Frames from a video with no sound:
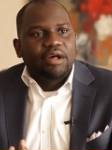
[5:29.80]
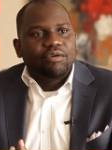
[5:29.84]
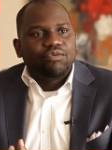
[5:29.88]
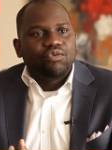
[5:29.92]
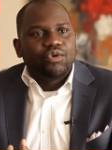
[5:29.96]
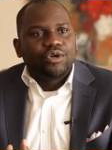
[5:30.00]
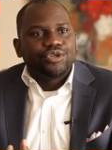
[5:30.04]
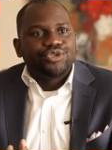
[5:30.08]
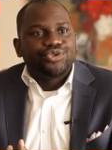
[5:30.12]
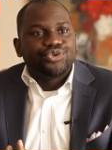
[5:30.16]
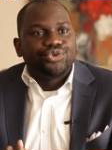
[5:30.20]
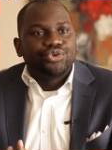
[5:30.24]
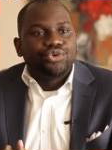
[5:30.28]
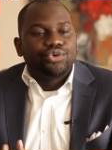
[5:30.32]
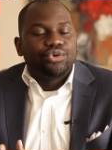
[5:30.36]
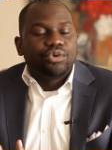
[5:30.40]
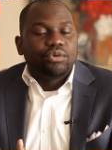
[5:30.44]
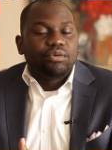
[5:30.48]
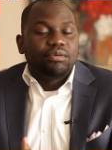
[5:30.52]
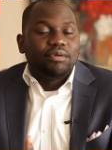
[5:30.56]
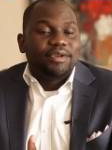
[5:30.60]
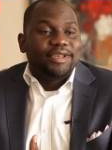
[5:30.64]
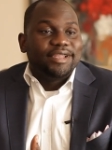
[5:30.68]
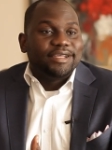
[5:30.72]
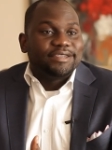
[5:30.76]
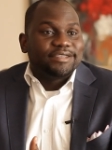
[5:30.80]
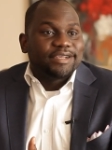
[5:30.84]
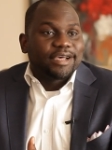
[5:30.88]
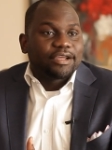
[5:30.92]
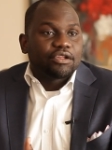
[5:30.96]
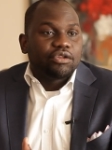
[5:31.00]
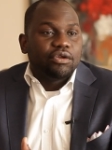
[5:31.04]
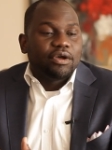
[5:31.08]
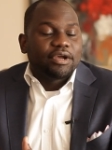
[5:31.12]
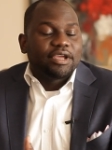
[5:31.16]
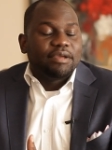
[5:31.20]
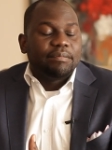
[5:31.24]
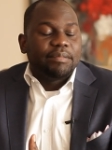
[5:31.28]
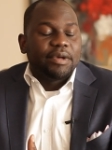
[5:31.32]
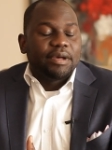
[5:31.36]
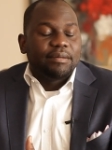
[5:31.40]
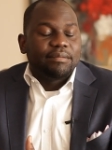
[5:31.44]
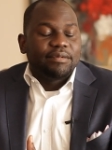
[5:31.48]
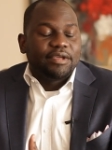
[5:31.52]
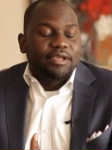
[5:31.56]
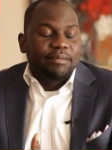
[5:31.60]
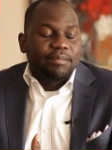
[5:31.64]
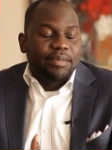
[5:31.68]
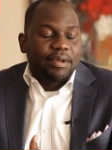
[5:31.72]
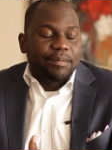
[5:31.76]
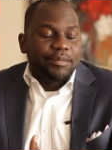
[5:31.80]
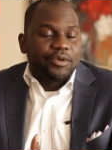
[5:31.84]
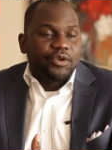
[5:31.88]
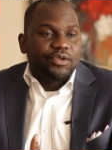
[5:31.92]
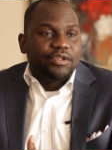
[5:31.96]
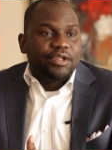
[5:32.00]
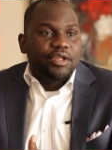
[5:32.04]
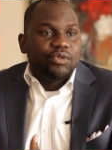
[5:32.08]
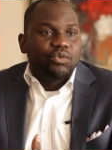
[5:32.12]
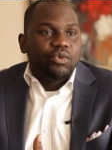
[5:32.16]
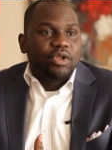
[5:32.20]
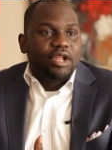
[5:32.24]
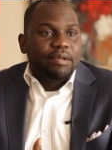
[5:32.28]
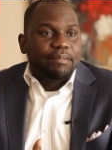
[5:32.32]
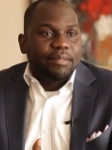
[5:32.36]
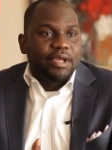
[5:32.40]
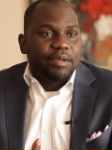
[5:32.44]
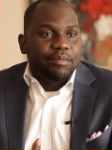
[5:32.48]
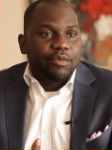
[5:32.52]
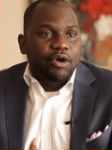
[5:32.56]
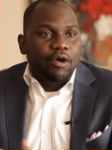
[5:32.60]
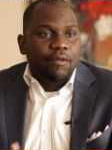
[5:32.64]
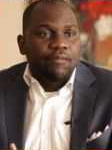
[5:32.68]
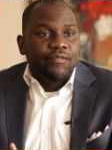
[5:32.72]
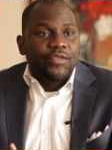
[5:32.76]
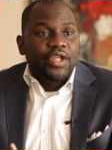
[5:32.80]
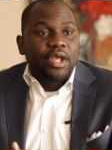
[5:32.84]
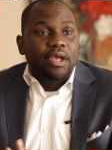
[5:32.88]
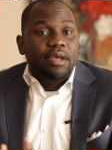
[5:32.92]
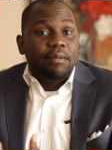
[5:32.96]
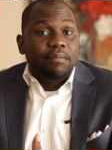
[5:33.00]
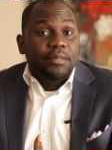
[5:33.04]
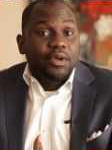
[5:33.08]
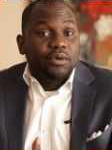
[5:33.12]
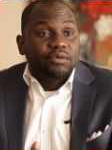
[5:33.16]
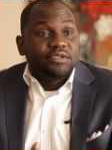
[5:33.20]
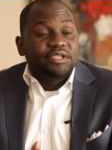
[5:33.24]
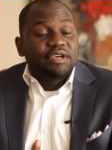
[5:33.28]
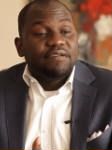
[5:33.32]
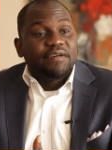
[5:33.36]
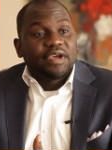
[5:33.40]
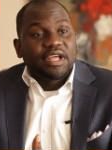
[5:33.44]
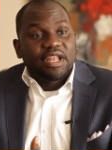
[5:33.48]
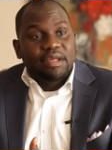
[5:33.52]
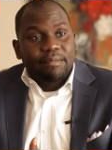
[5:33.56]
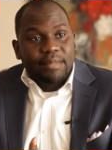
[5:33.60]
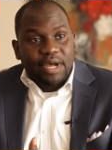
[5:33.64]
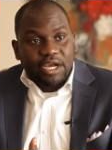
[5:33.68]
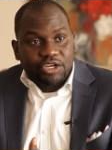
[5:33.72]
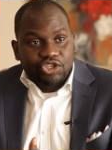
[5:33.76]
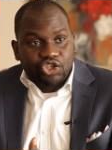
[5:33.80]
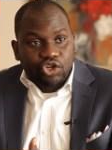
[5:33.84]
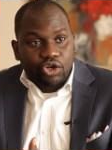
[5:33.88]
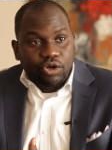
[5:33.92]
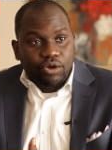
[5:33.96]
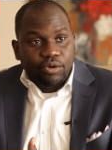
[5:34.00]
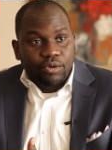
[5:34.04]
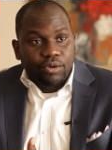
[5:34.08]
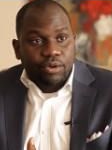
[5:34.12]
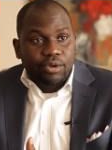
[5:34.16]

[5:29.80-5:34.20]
fois sur les acteurs qui permettent de dénouer les paiements, mais aussi avec les marchands.